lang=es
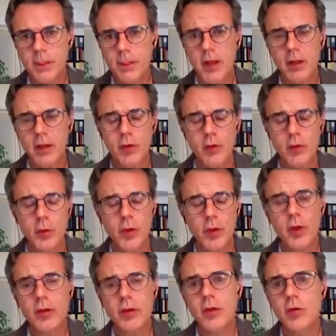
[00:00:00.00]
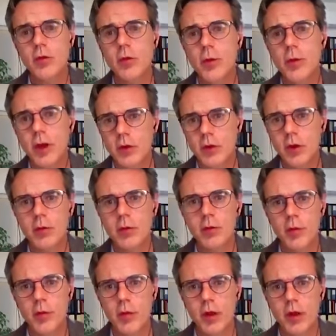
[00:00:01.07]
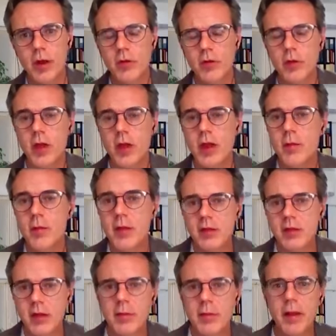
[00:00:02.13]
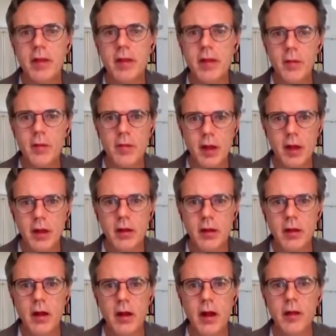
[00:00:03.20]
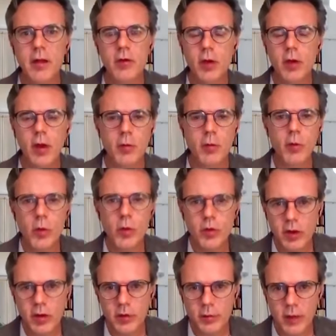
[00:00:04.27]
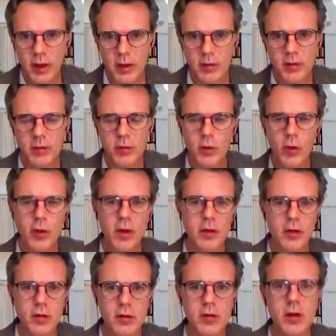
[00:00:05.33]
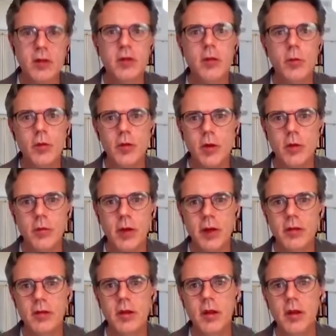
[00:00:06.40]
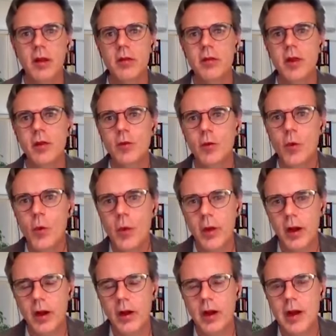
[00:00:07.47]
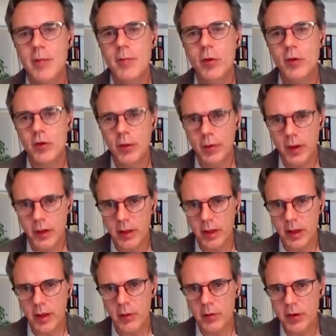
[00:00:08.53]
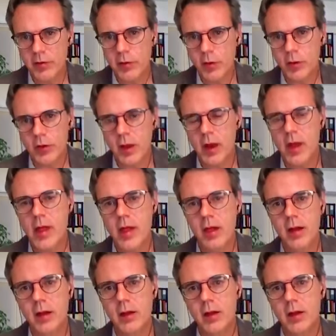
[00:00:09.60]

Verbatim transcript: que de súbito han descubierto cómo funciona esto. Y además la pandemia ha hecho que muchas más, todas estas y muchas más, descubran la posibilidad que una frontera da